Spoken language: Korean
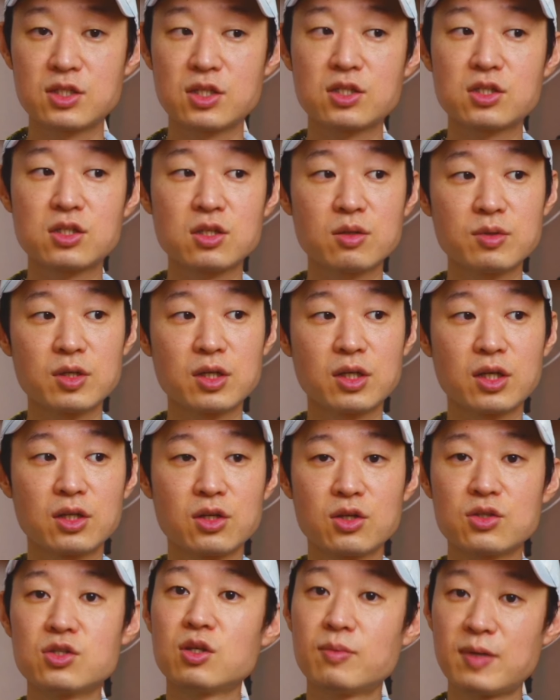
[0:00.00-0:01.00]
직접 이렇게
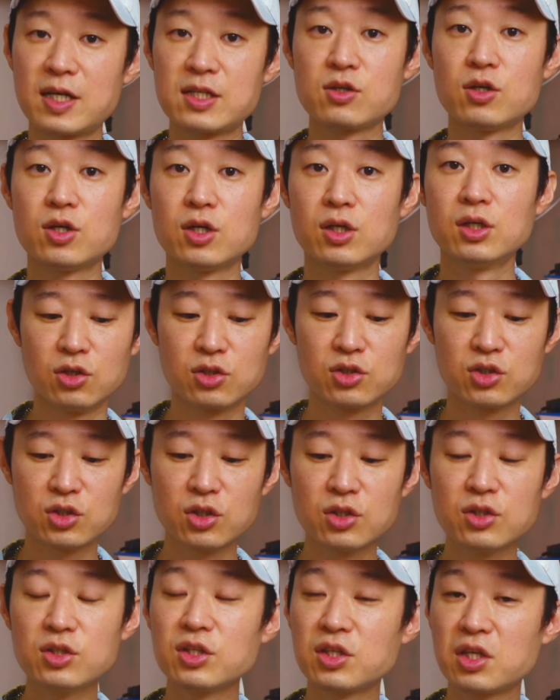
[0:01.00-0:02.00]
던져봐서
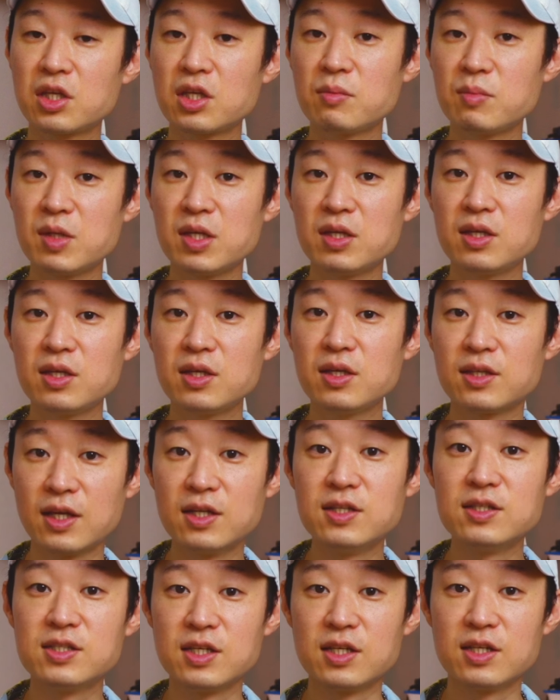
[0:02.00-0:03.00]
어떤 느낌이
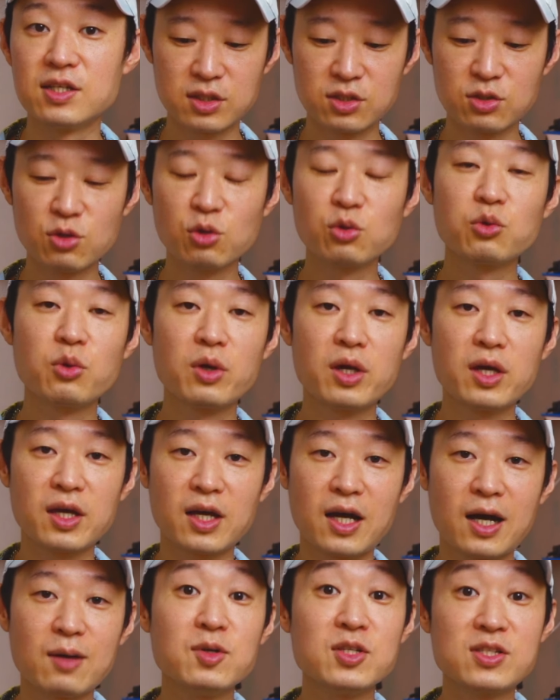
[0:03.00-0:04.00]
되는지 그
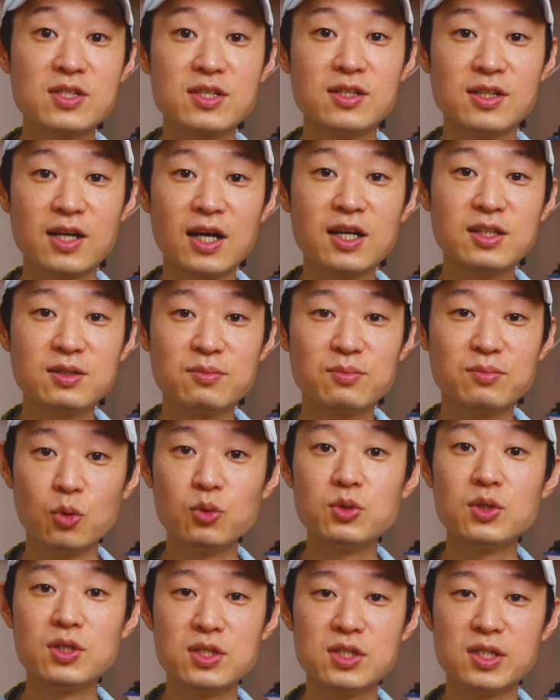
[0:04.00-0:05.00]
정도의 값어치를 하는
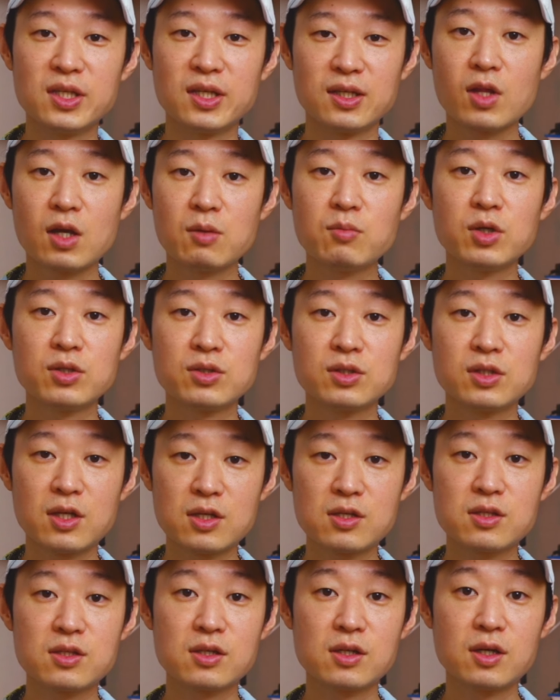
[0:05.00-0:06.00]
모드인지 한번
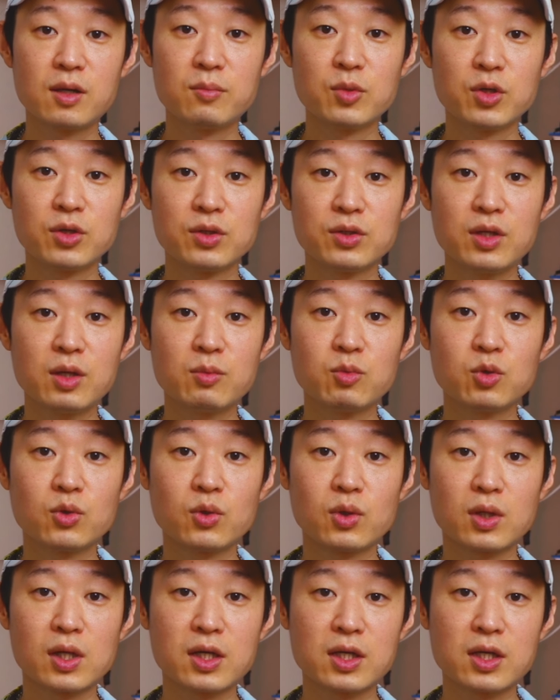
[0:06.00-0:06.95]
테스트를 한번 해보도록